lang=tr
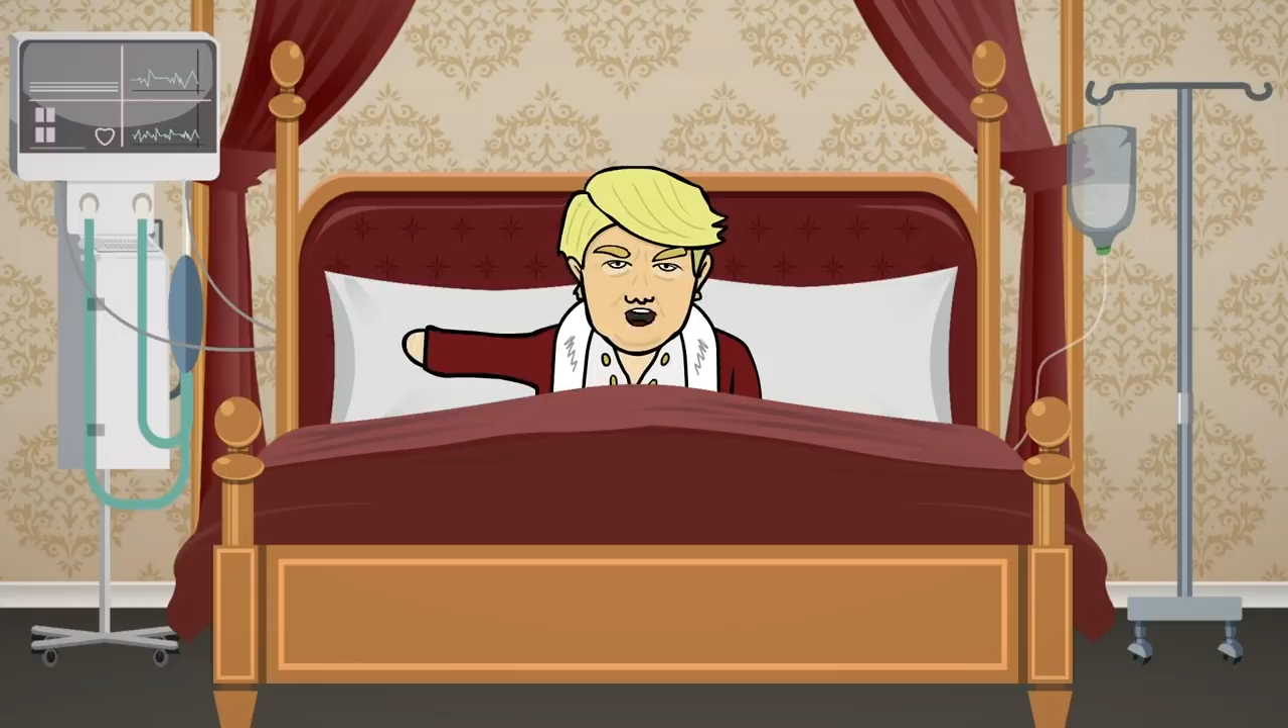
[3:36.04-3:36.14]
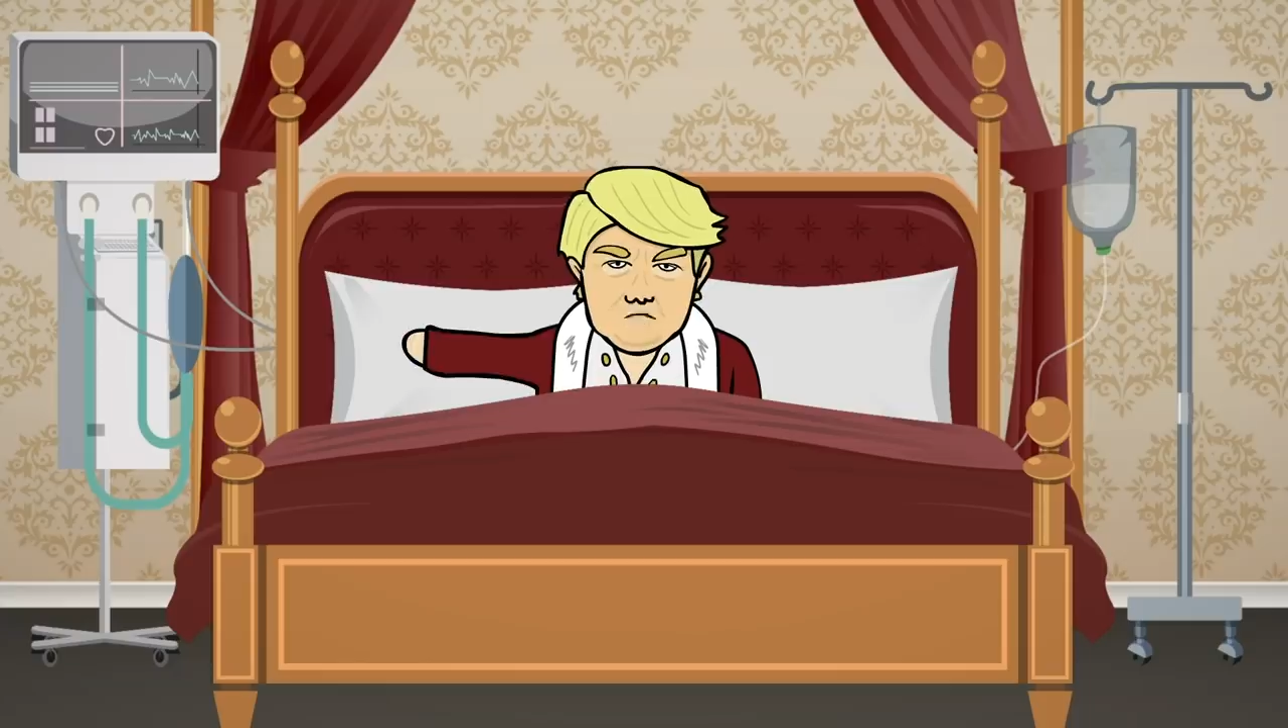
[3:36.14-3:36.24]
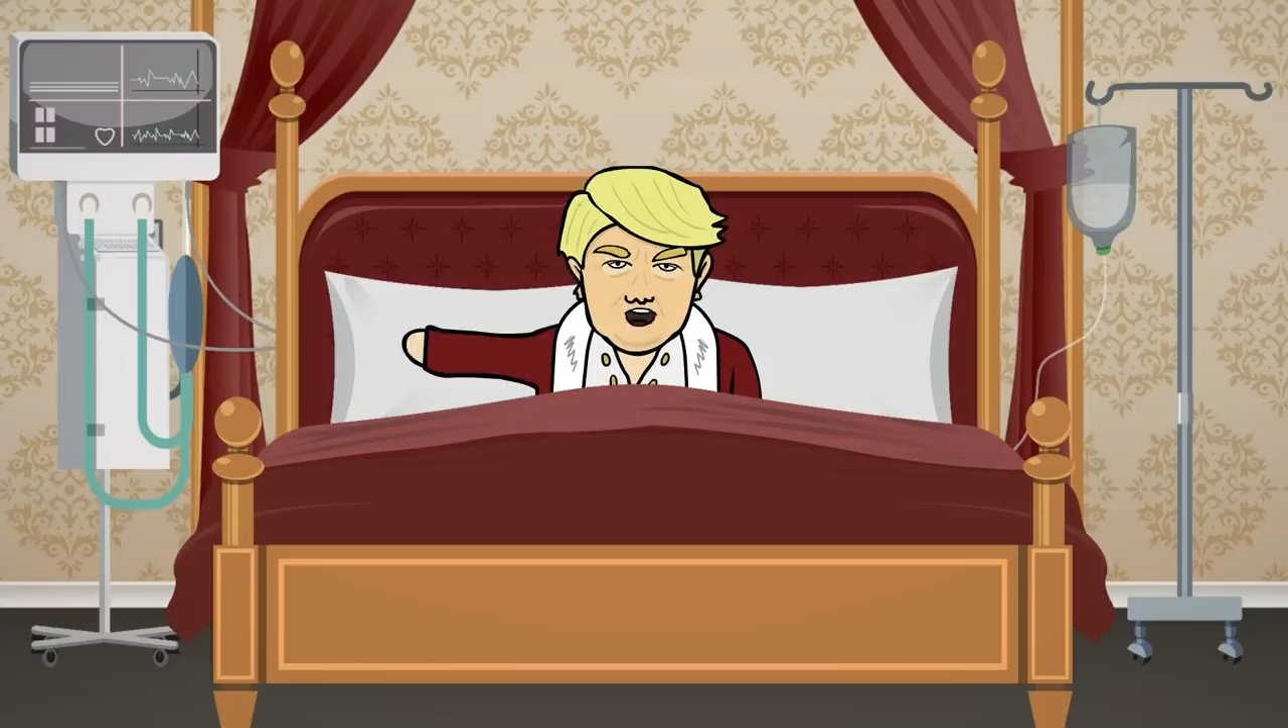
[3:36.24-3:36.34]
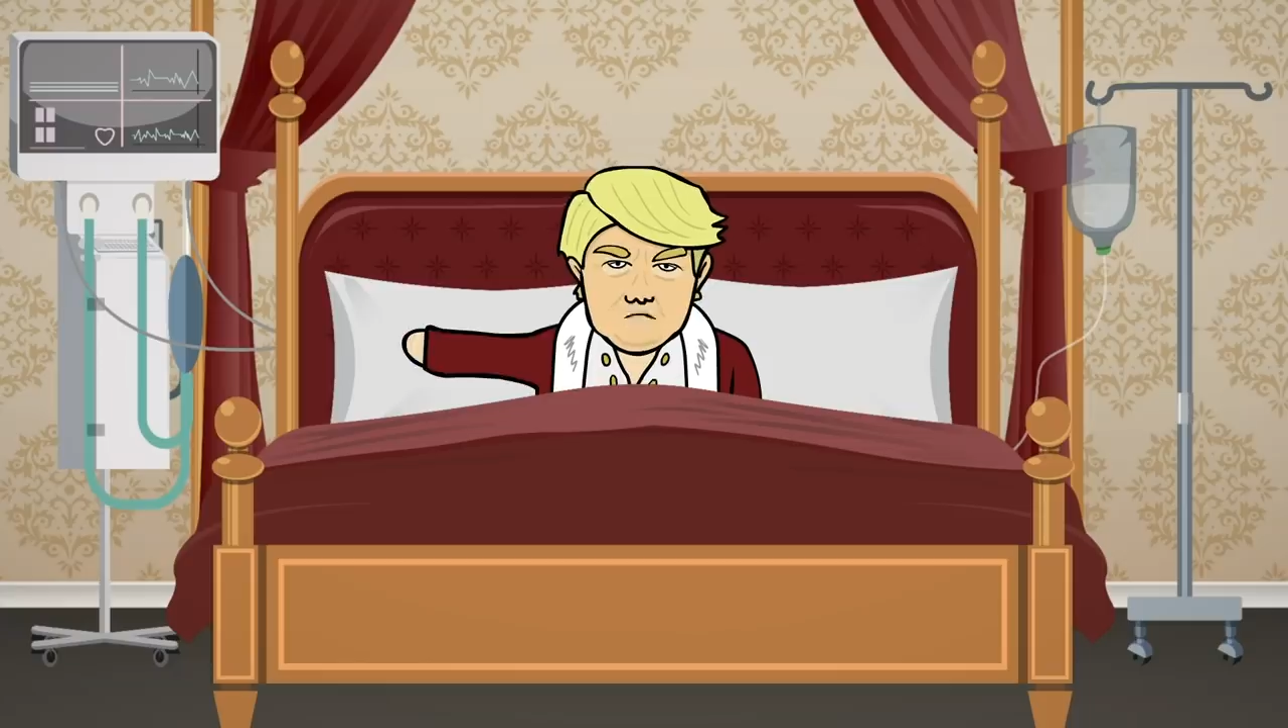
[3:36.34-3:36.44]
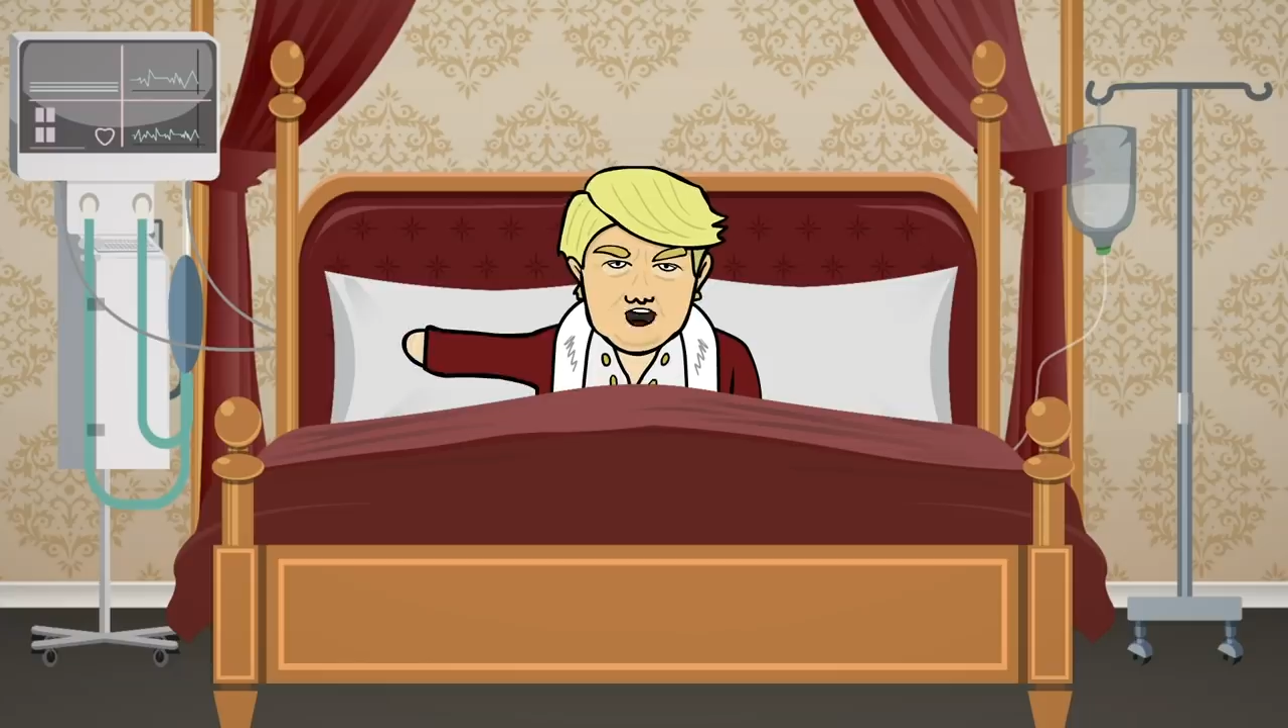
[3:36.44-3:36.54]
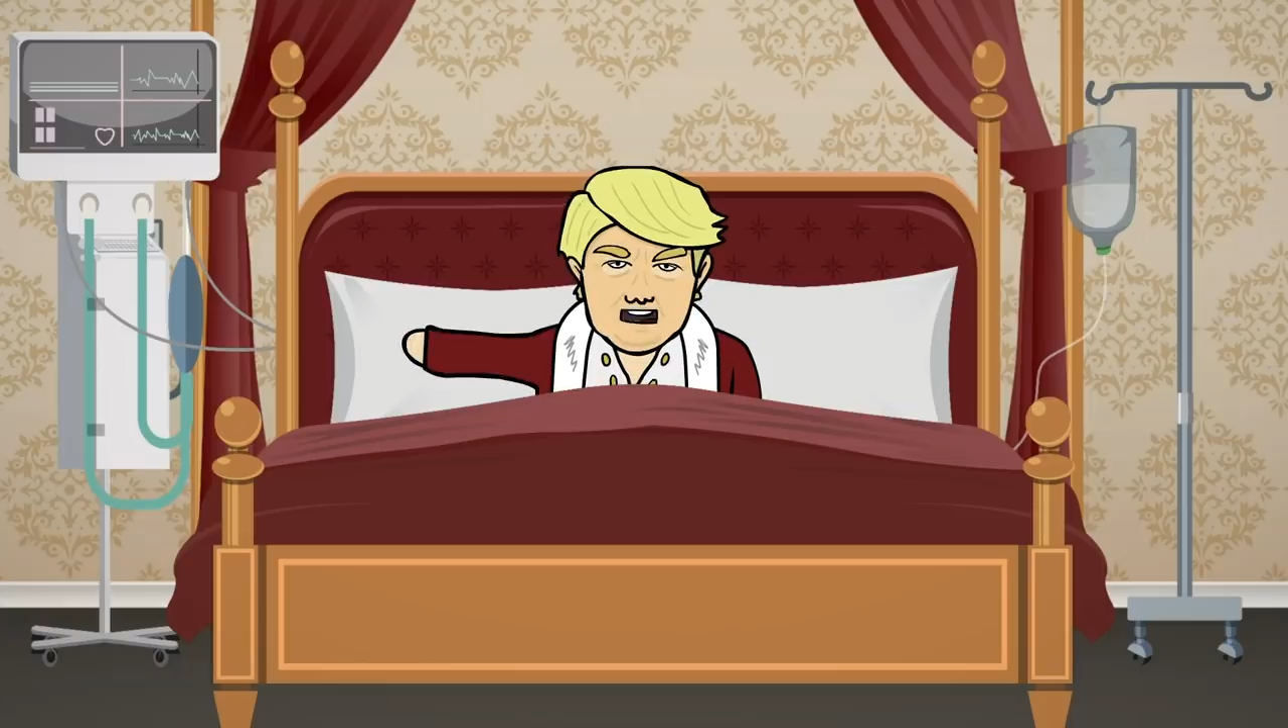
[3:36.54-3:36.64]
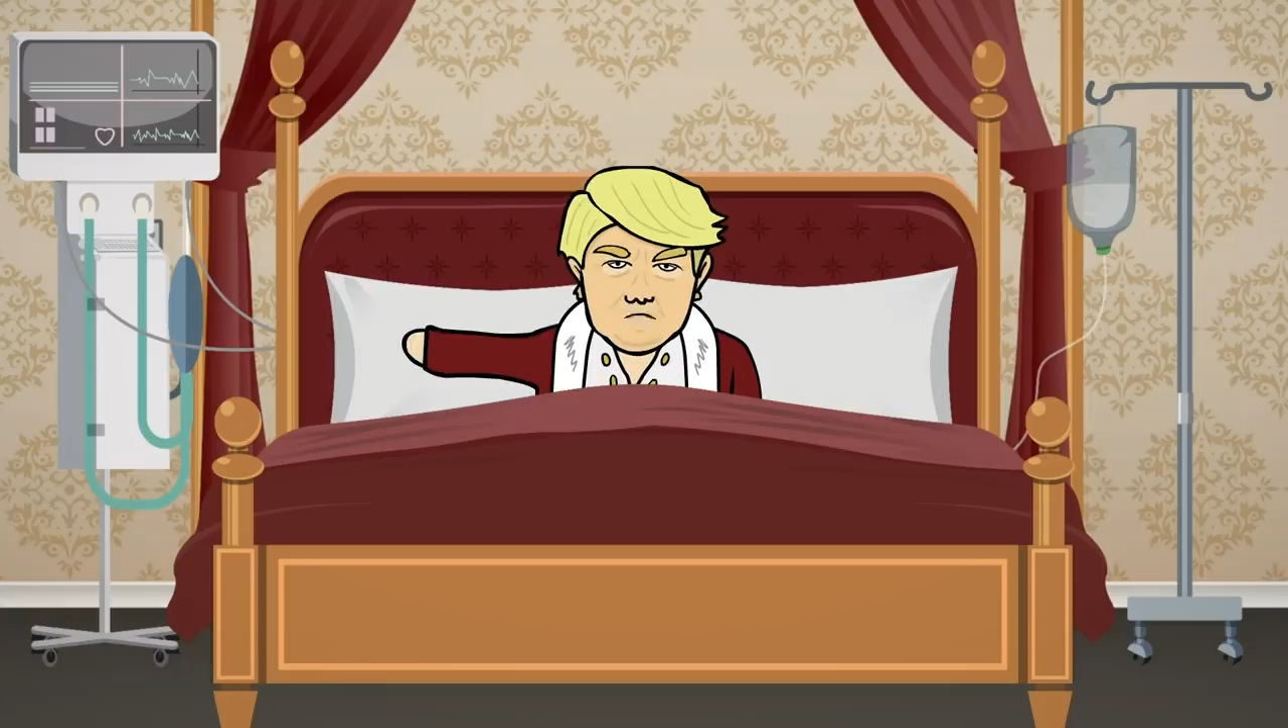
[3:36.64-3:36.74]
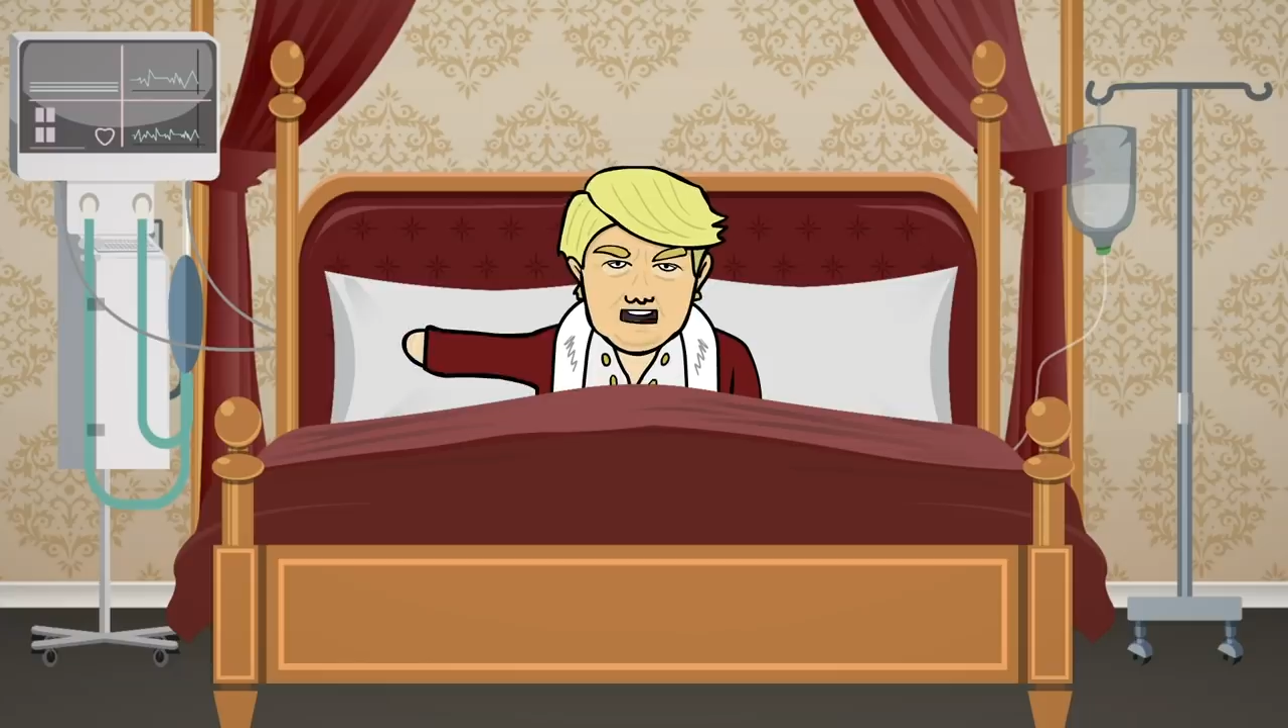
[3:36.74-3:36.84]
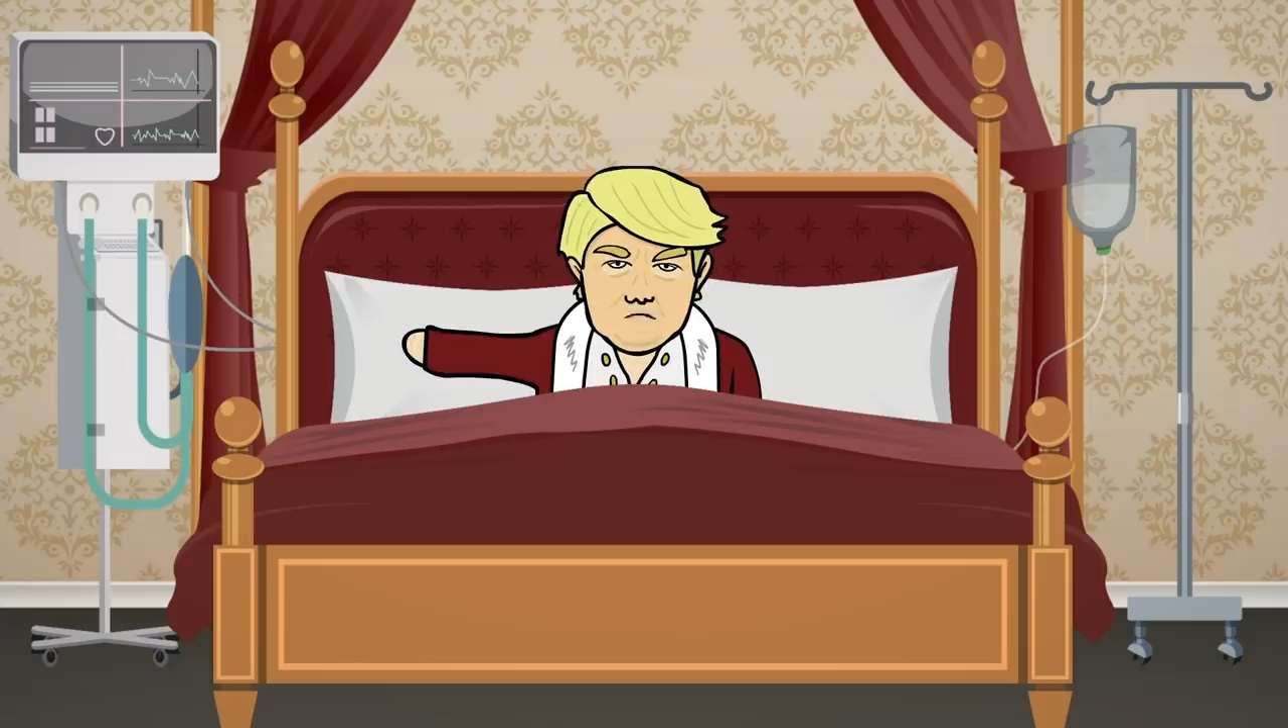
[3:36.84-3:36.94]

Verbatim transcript: sana ağzını